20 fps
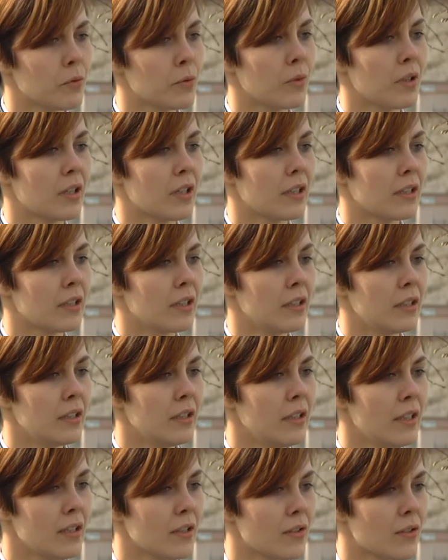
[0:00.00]
ZUK,
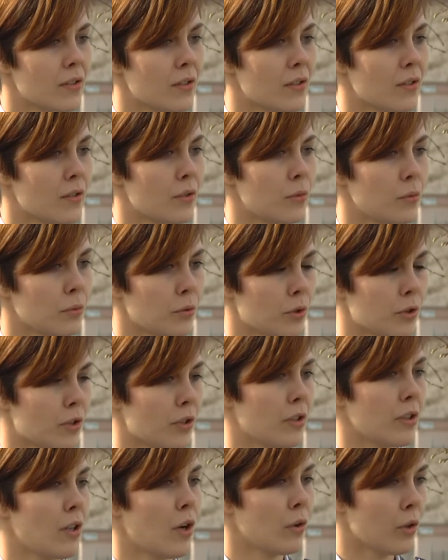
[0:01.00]
jest
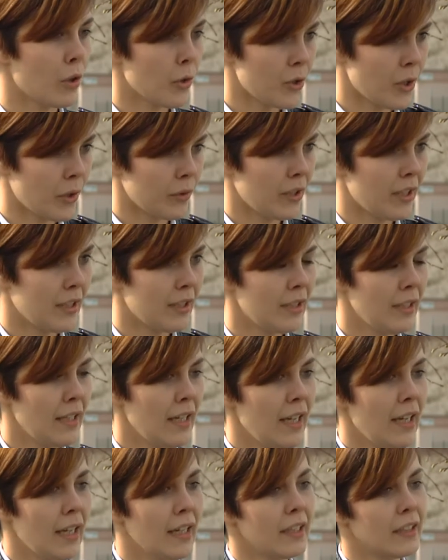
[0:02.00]
już y, ogrodzona
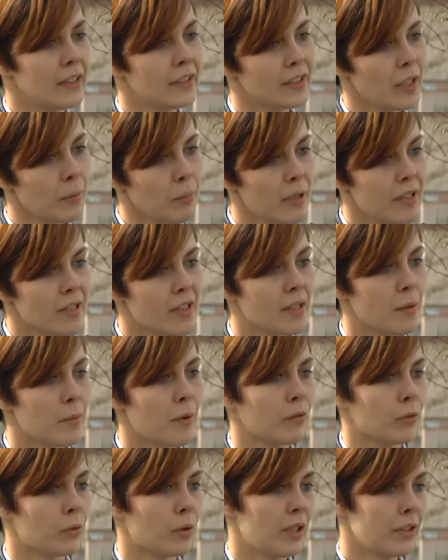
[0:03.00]
te place
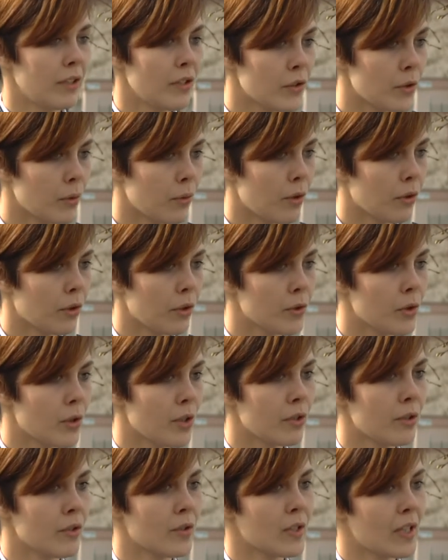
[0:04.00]
zabaw, które nie są
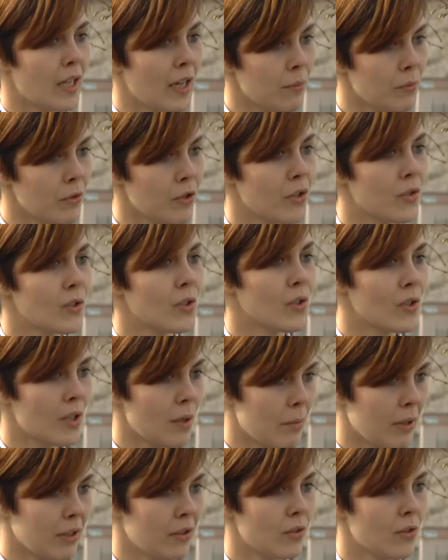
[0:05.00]
ogrodzone, staramy się
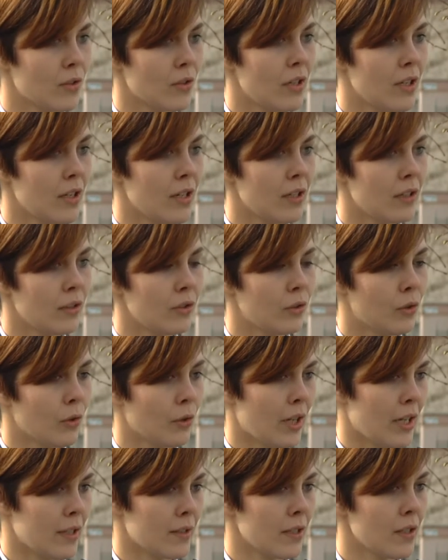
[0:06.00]
systematycznie
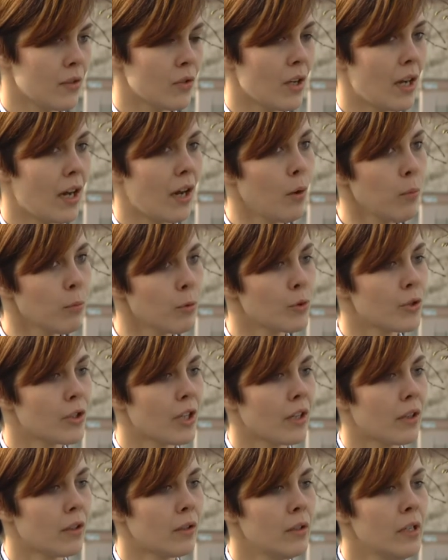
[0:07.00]
dogradzać, a oprócz
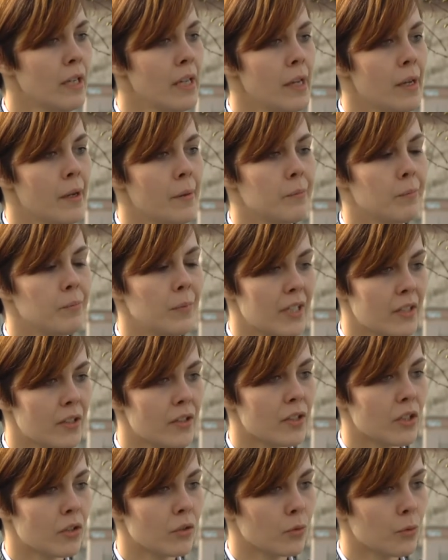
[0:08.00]
tego
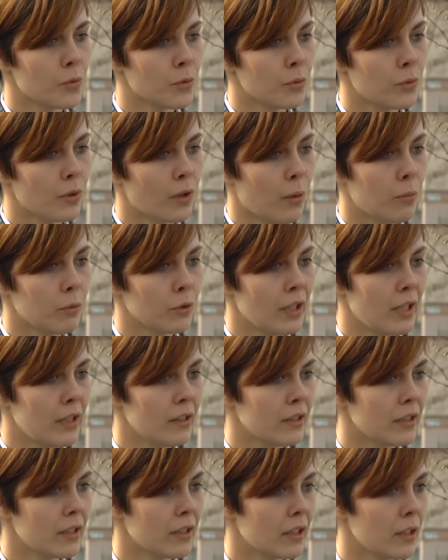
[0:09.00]
Miejski Zarząd Usług
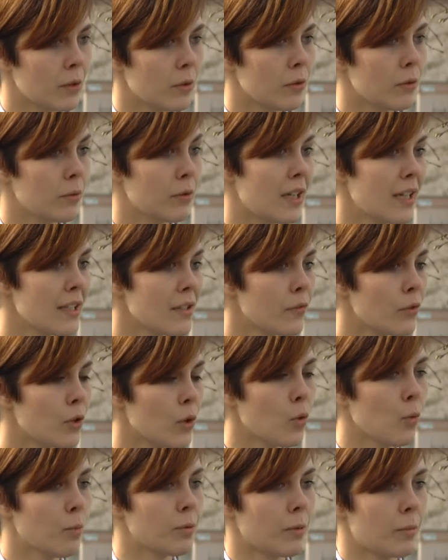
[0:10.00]
Komunalnych y, raz w
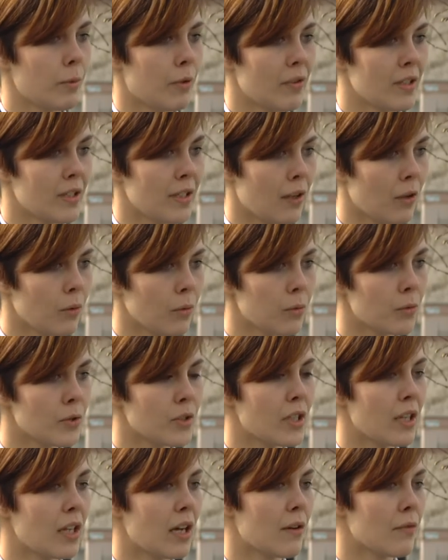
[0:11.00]
roku przeprowadza
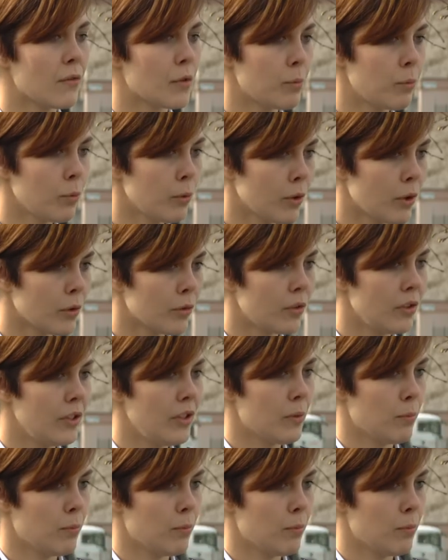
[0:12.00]
konkurs dla wspólnot i